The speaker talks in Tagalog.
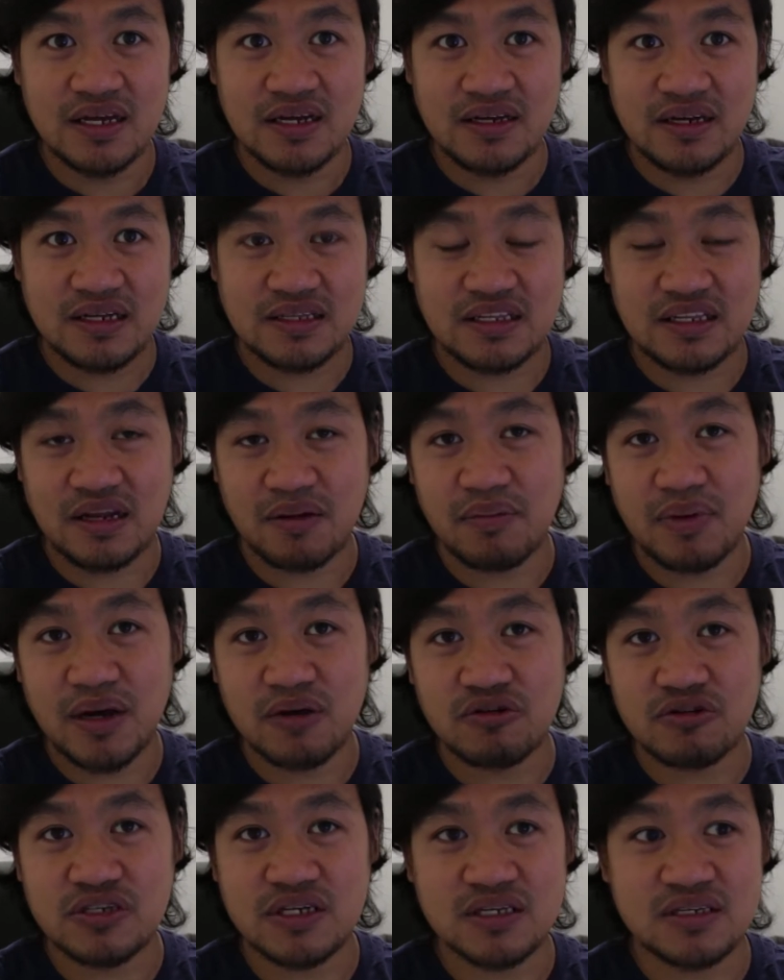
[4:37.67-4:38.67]

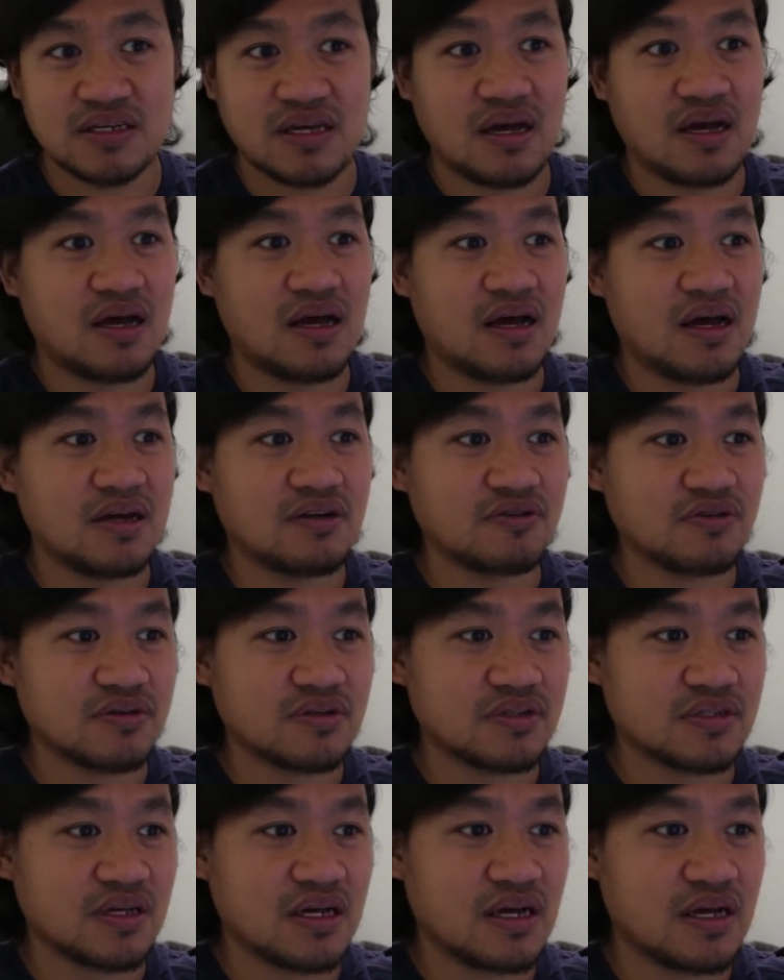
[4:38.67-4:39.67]
Nagtatrabaho siya sa ano
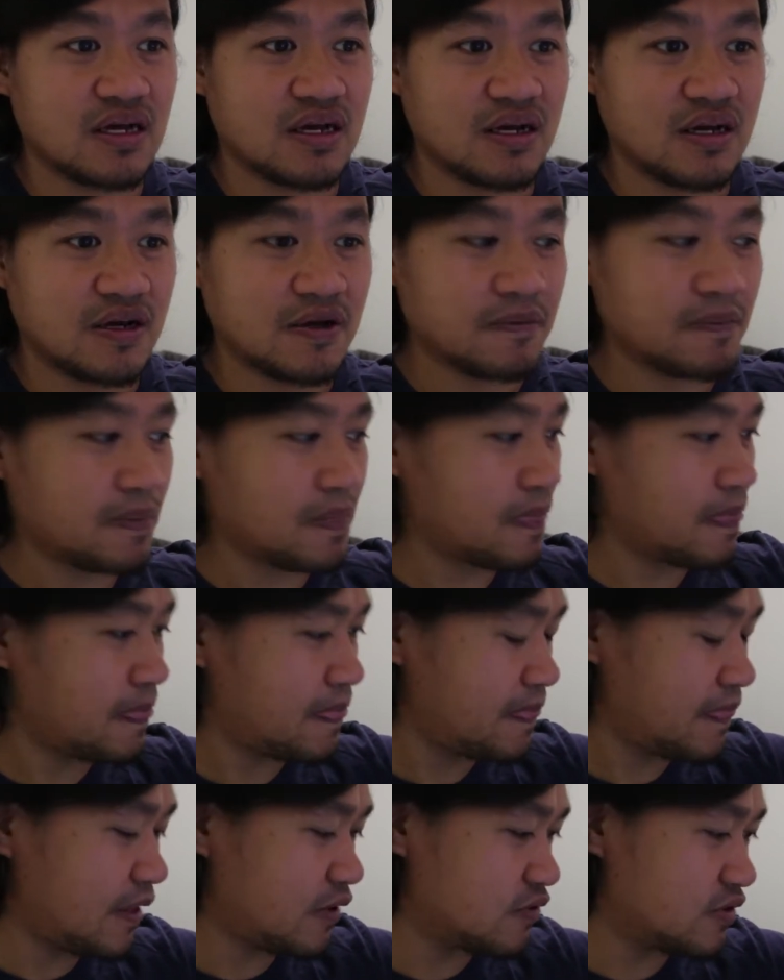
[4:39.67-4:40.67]
sa
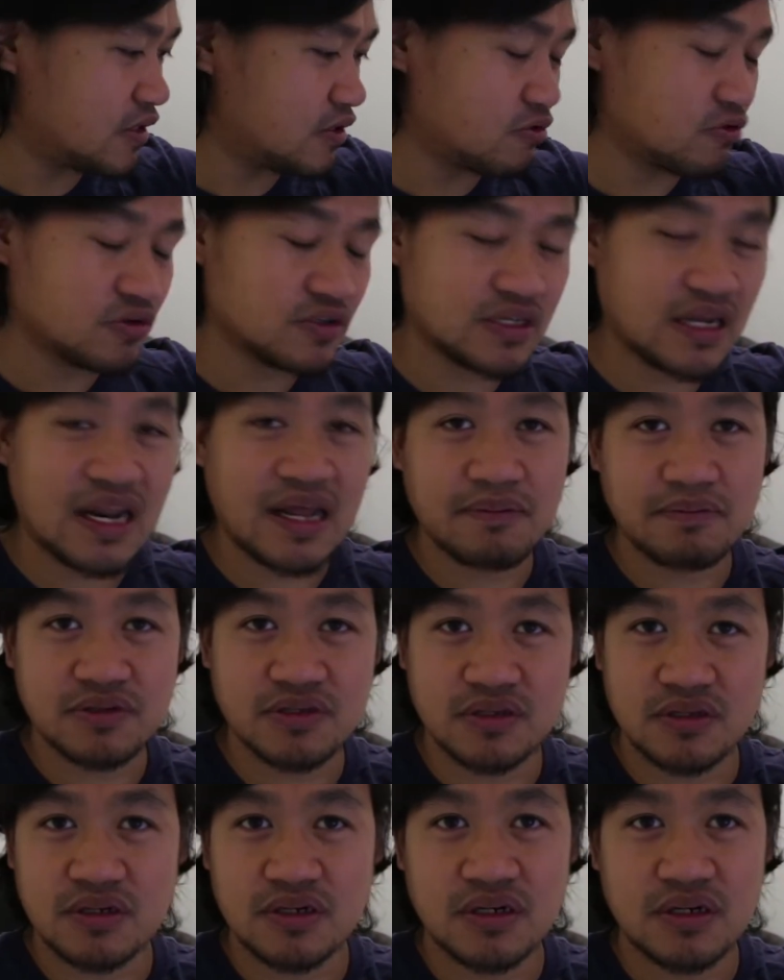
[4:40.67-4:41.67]
tawag dito sa
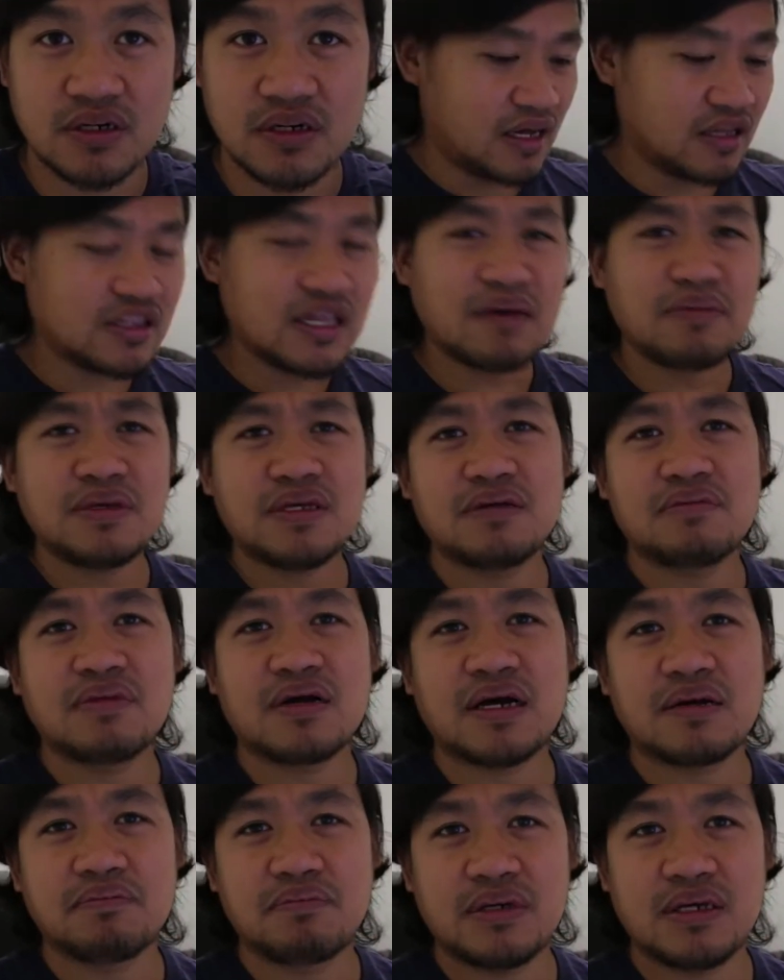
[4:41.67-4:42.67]
lobster. Ang dami niya
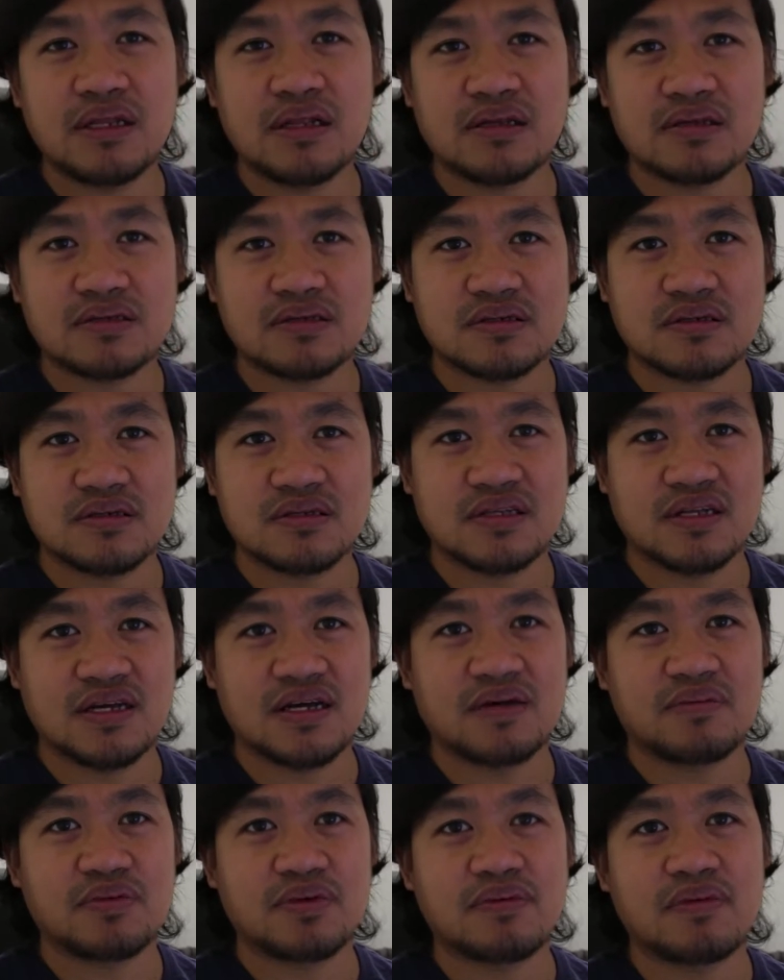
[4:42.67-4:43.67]
mga bills
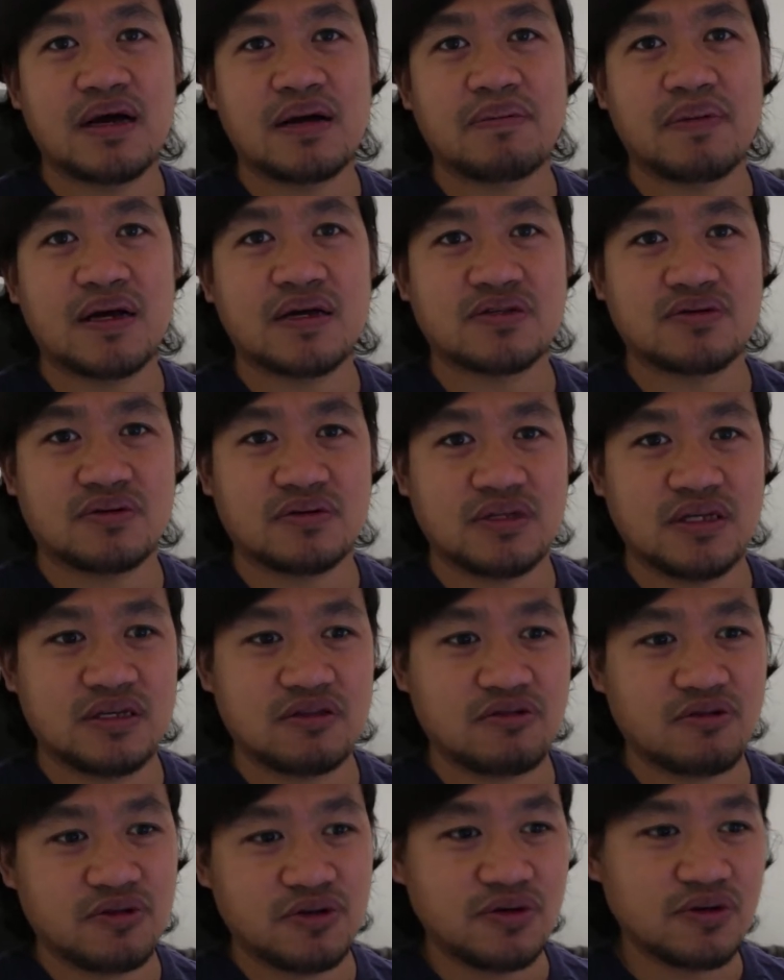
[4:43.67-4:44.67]
na pumapasok
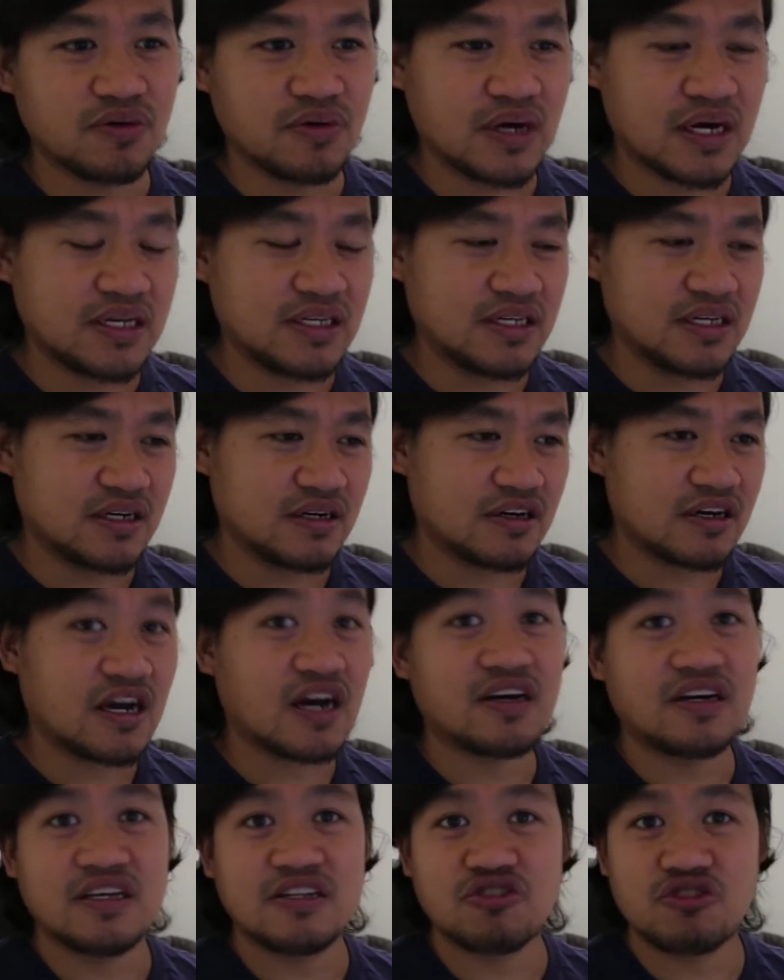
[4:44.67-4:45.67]
dito, yung kanyang
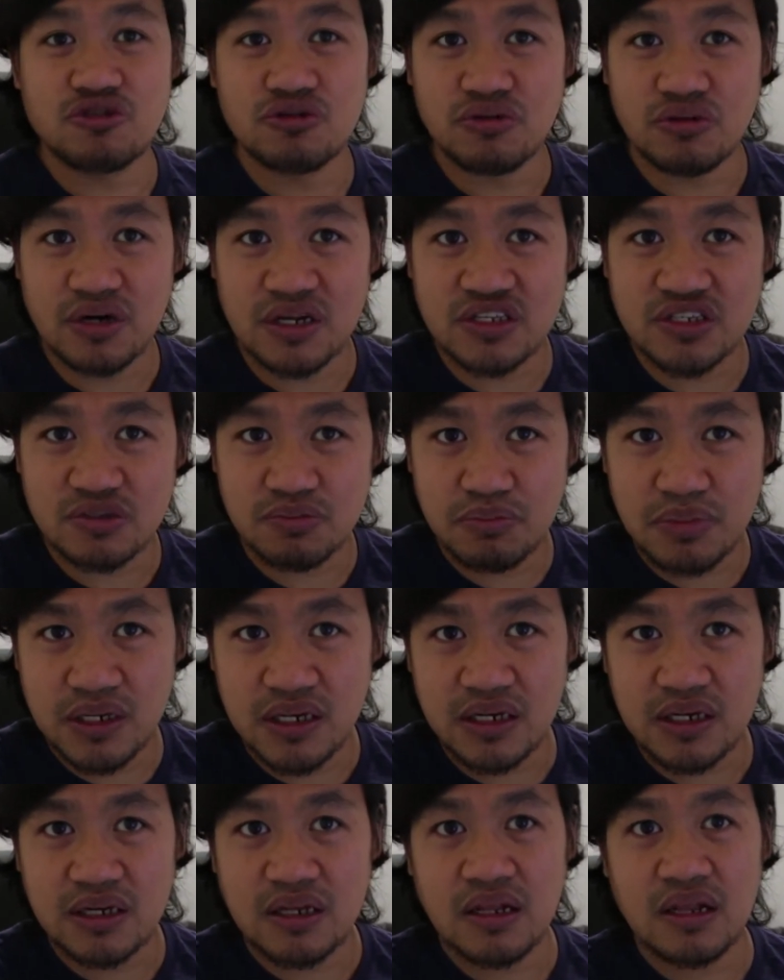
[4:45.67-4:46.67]
car insurance
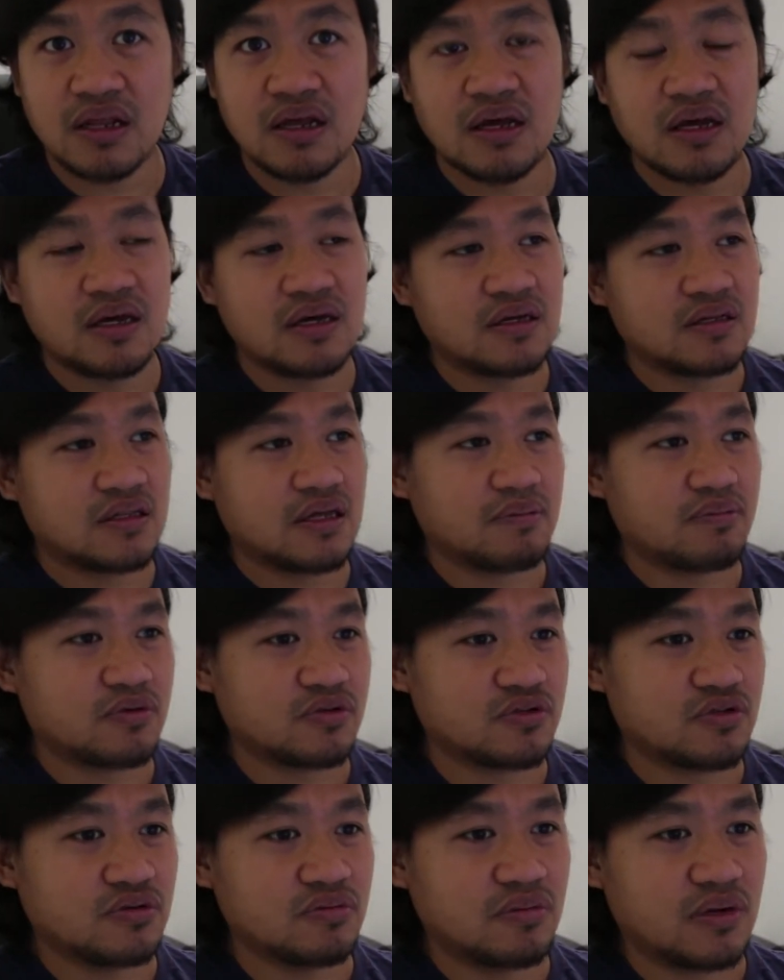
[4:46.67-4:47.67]
bill,
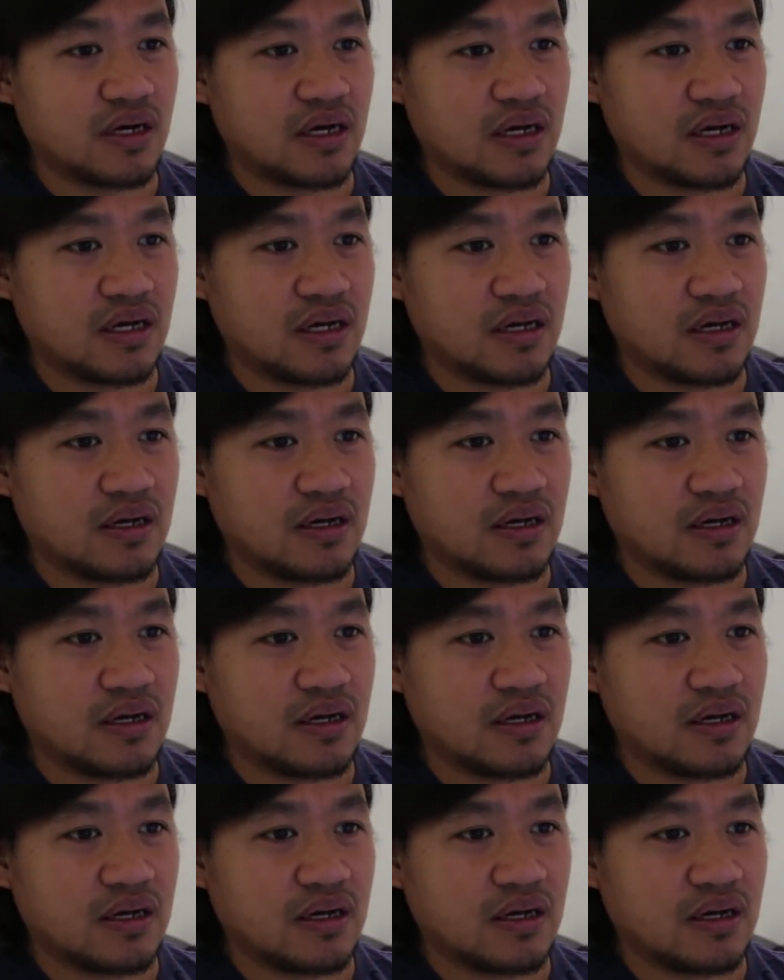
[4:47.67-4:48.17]
tapos yung mga